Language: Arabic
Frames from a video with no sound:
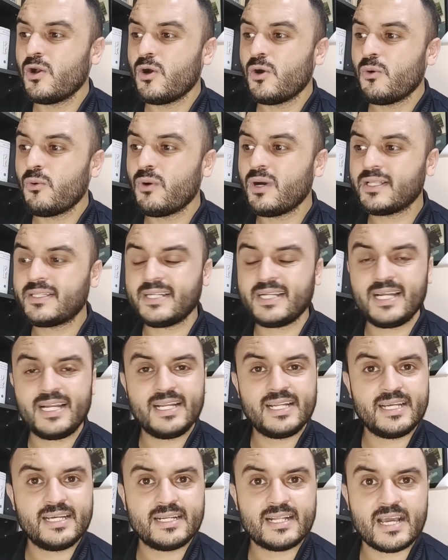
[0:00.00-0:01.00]
وهضر
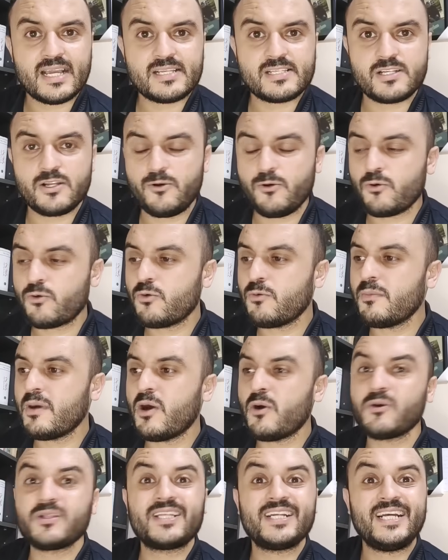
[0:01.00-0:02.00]
عليه رئيس الحكومة
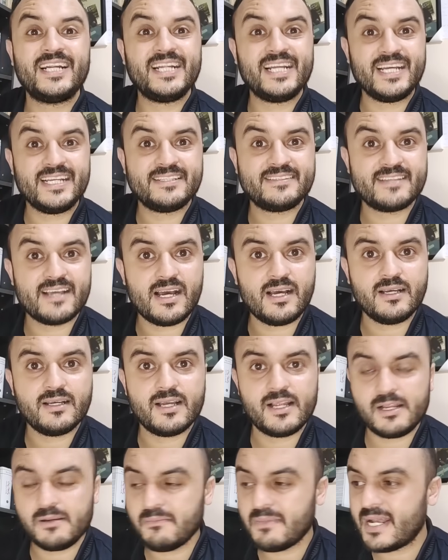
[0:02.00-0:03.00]
وهضر عليه حتى
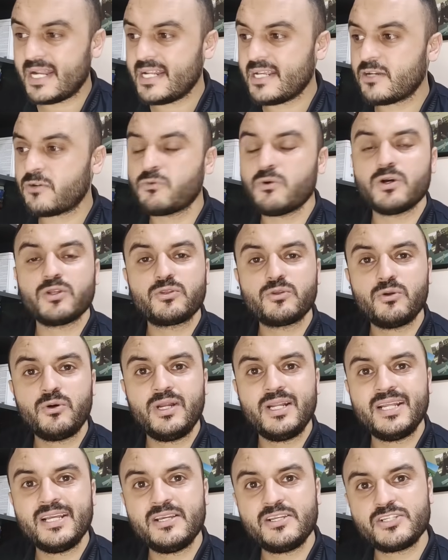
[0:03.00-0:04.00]
الملك وهضروا
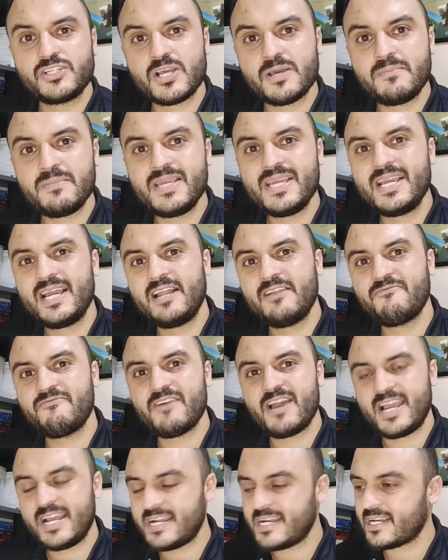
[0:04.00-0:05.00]
عليه جميع
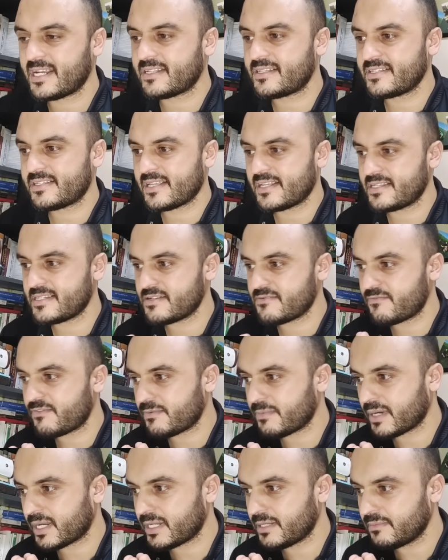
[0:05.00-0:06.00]
الفاعلين الاقتصاديين في
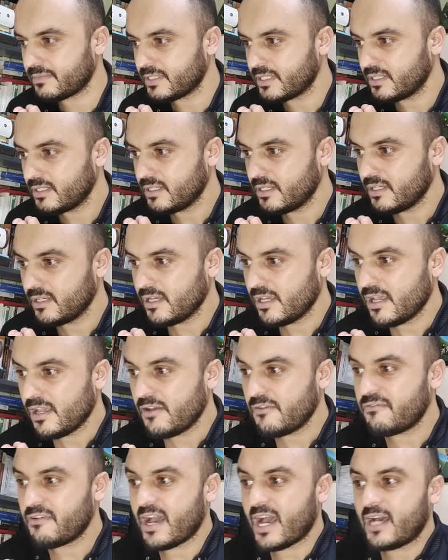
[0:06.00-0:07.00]
المغرب
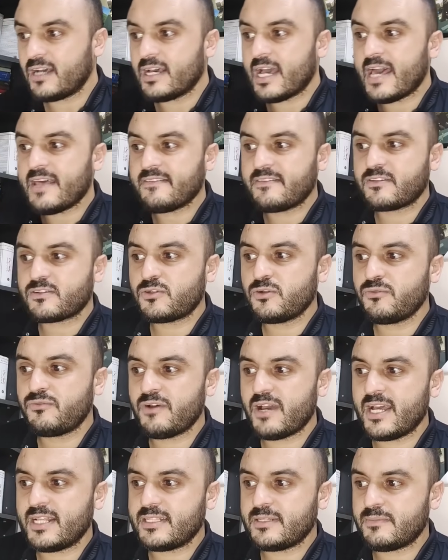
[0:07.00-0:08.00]
فهاد
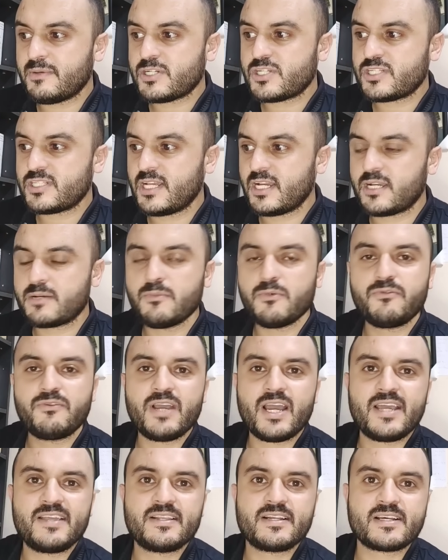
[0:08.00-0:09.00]
التكلفة هذه باش نتحكموا
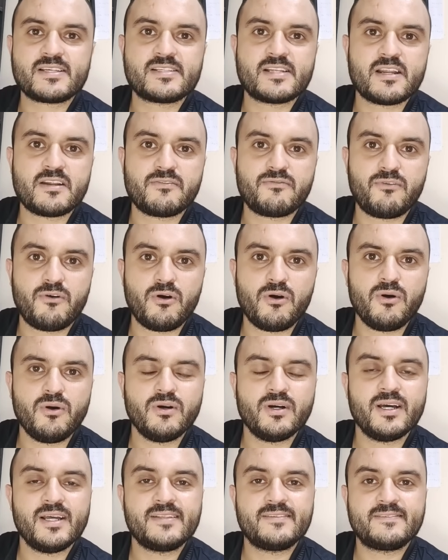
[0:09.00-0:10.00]
فيها إذا خصنا
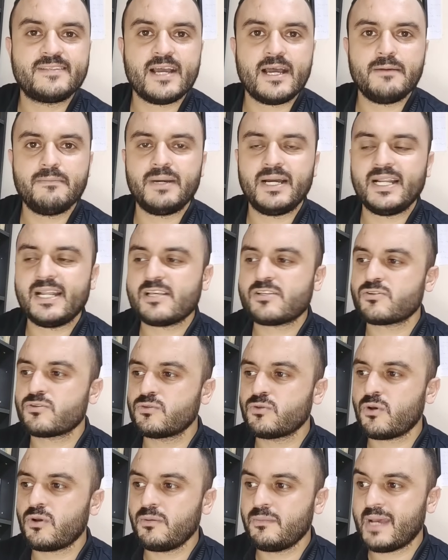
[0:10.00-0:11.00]
نرفعوا الدعم على
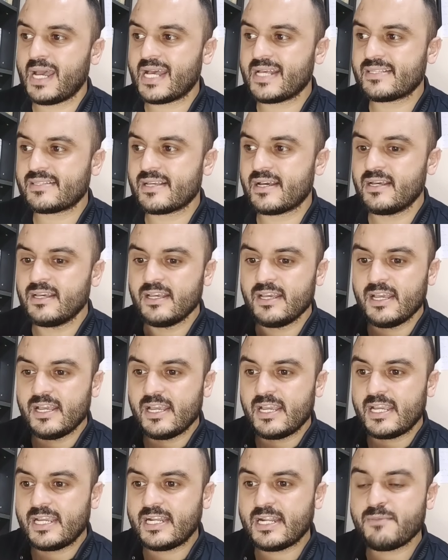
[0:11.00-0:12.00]
صندوق المقاصة
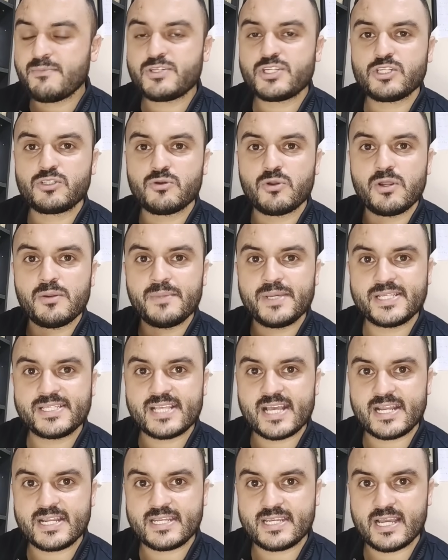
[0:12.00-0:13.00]
الا مشيتو
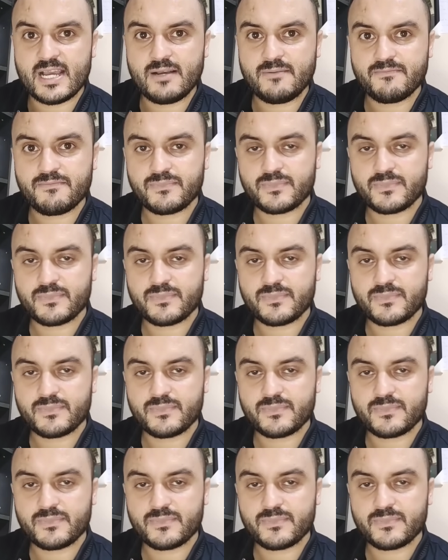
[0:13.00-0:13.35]
للميزانيه